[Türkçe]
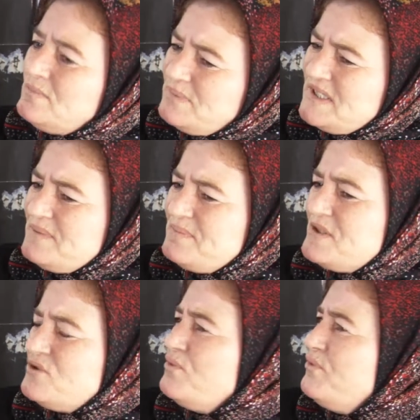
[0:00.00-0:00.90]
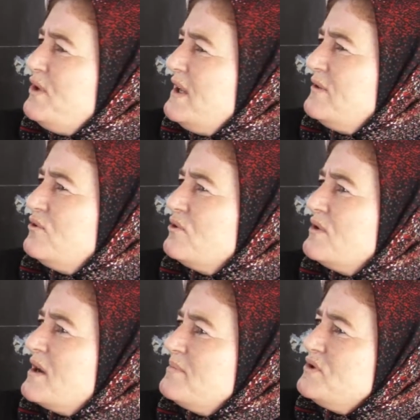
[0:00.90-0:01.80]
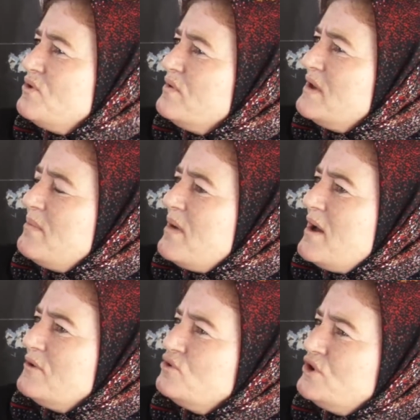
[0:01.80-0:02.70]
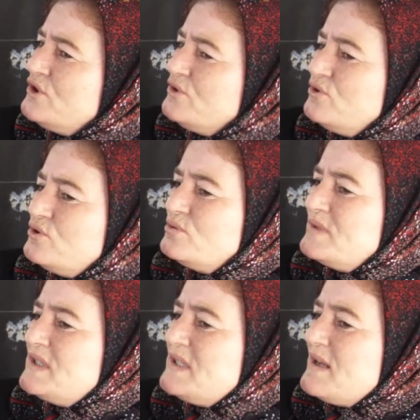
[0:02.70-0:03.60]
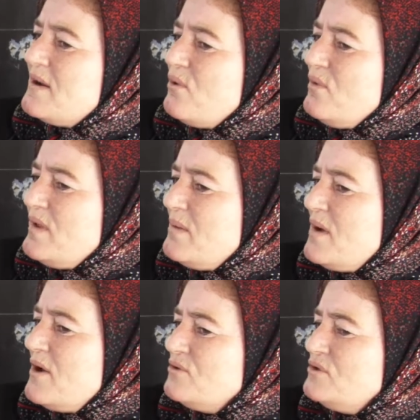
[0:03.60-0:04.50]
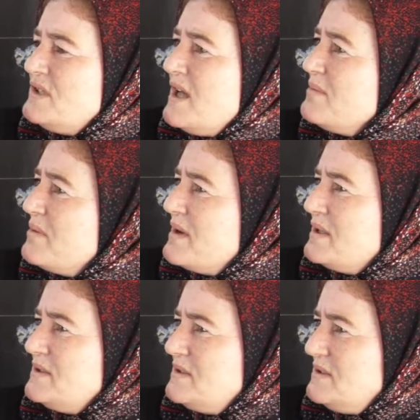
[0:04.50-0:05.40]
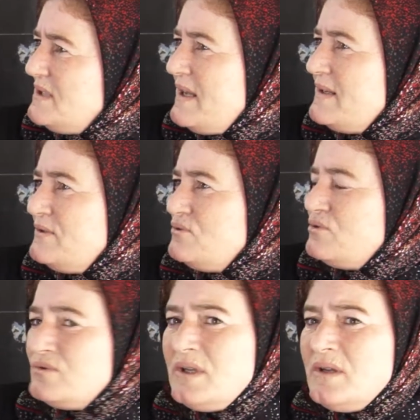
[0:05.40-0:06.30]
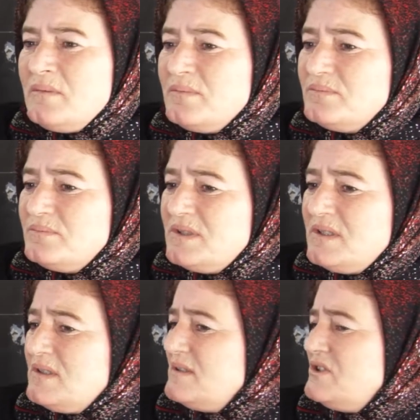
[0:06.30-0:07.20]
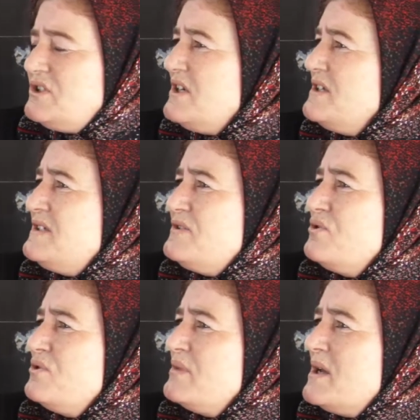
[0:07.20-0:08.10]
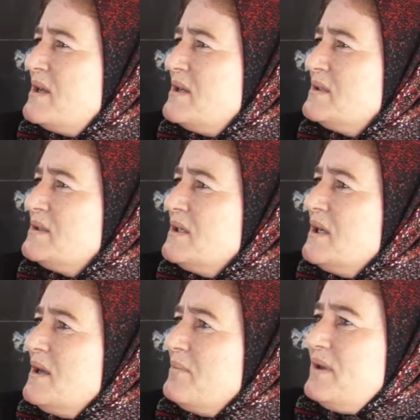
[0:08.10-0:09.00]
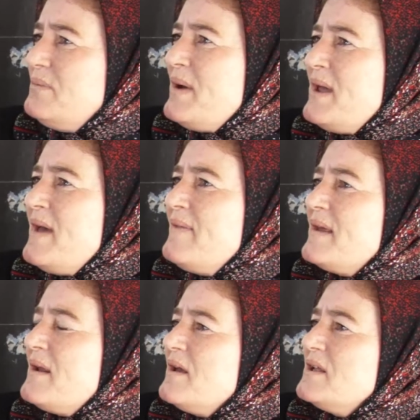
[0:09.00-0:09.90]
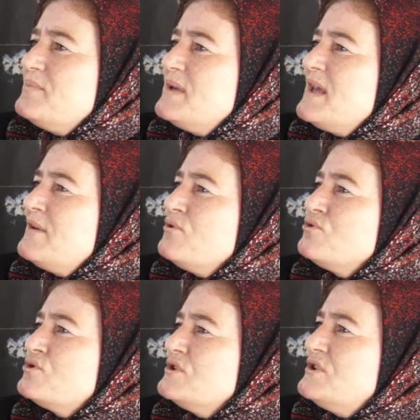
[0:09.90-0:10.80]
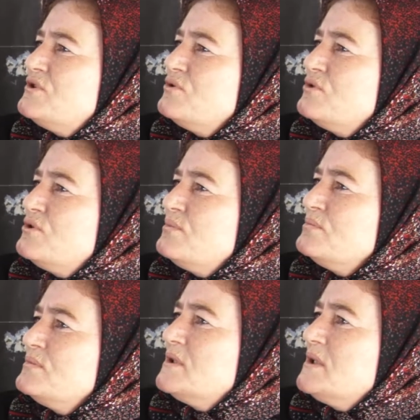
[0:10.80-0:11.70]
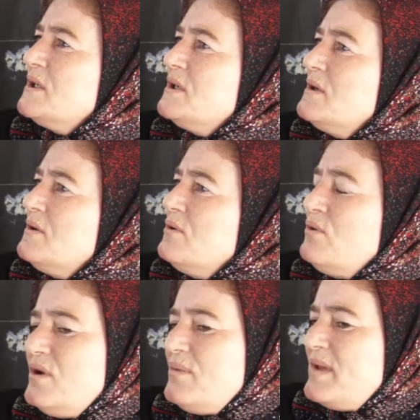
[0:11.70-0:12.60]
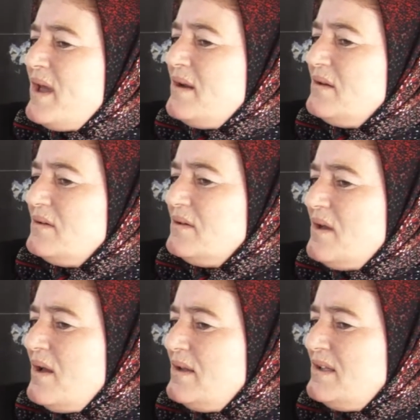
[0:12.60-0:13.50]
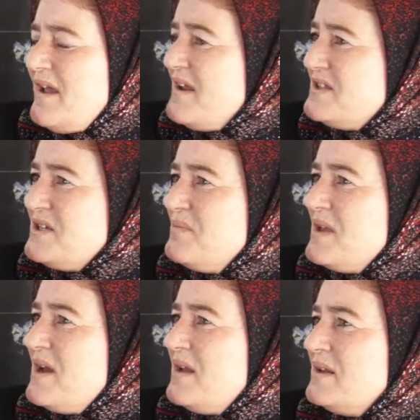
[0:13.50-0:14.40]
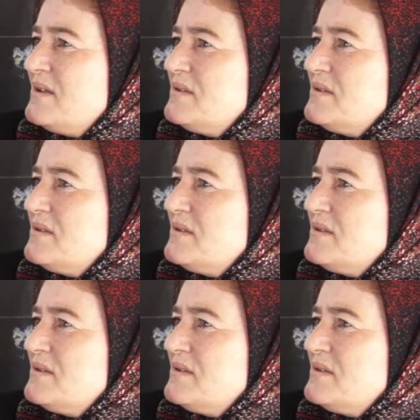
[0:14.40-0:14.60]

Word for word: Pis pis küfürler ediyorlar. Biz onlara mağduz kalıyoruz mesela. Onlara mağduz kalmamak yani zorunlu. Bir şey istiyorum yani. Bir bayanlara ait bir yer olsun istiyorum. Öyle bir yer yani tercihim yani.